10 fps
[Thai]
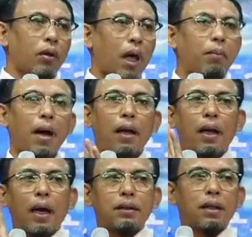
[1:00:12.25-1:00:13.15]
ทำงานใน
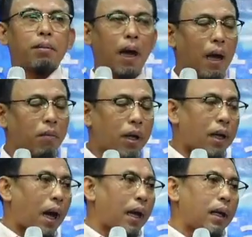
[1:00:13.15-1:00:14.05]
อาชีพขายบริ
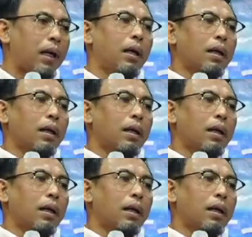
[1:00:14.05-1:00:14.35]
การเนี่ย